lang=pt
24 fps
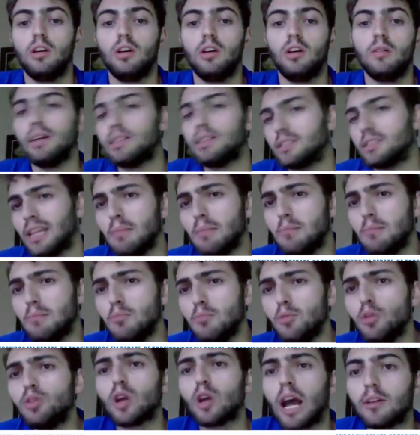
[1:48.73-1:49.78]
mas tem
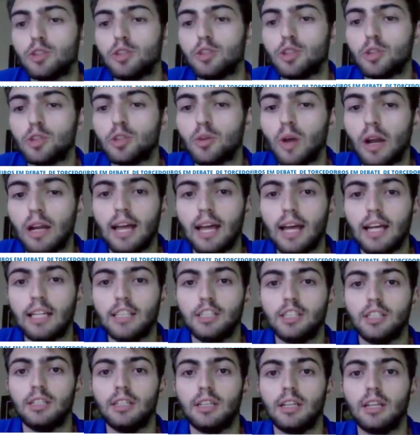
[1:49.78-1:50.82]
muito jogado de
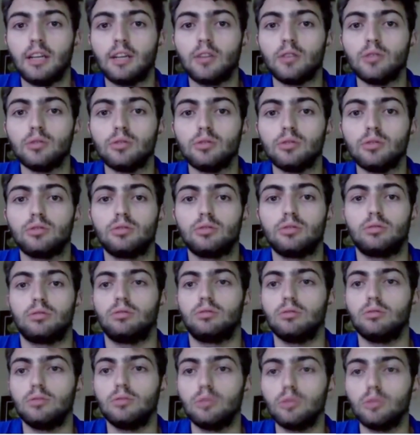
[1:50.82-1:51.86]
qualidade aí, né? Os,
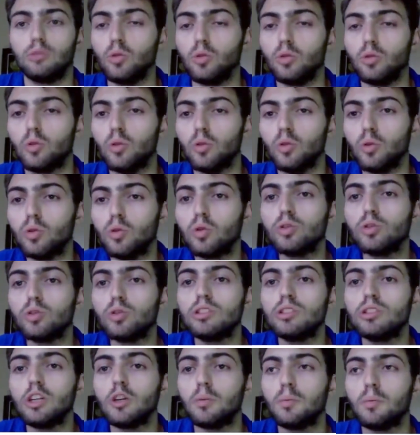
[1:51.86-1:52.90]
o, o
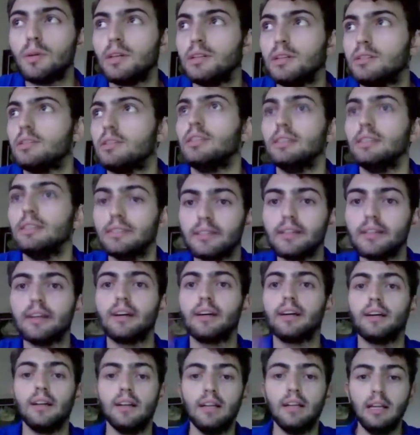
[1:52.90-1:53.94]
Cruzeiro
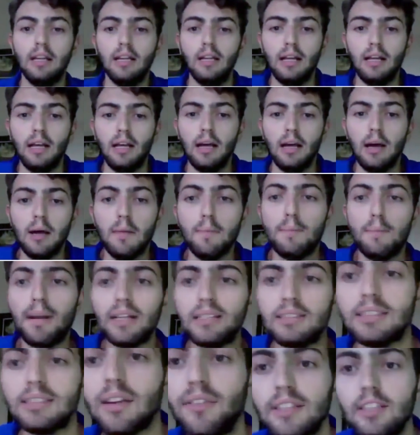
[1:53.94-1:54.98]
precisa
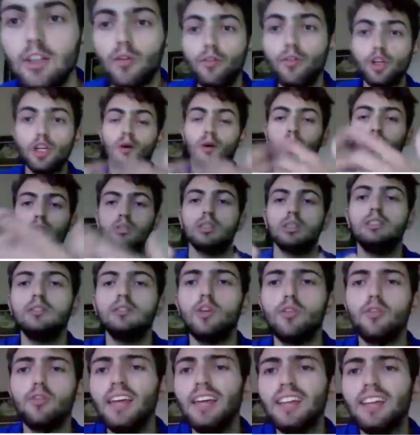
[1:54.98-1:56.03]
precisa fazer o
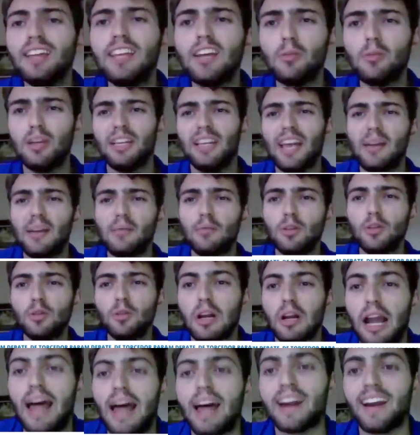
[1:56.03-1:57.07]
futebol se desenvolver. E tem
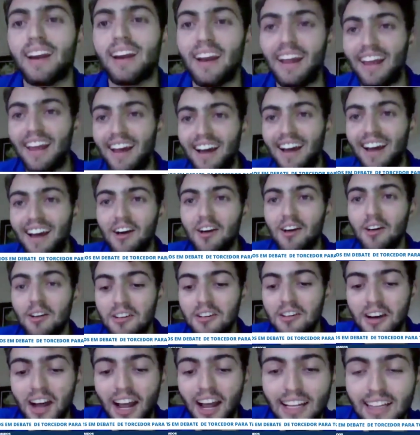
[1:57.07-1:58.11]
uma ideia muito clara, né?
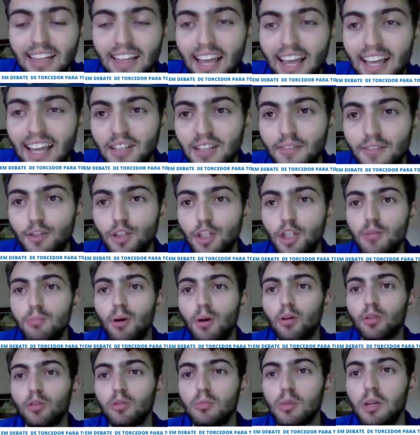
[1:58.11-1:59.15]
A, a ideia de
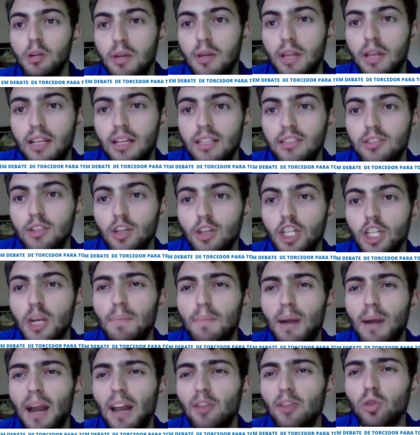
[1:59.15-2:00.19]
futebol do Mano Menezes, eu
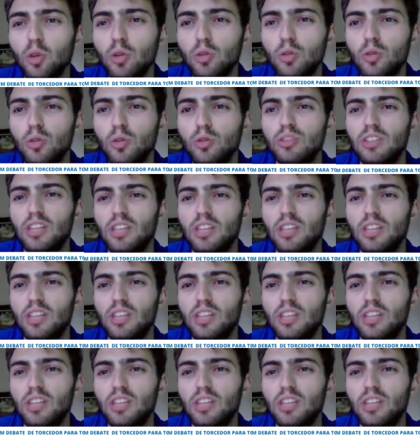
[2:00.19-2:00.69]
acho que para todo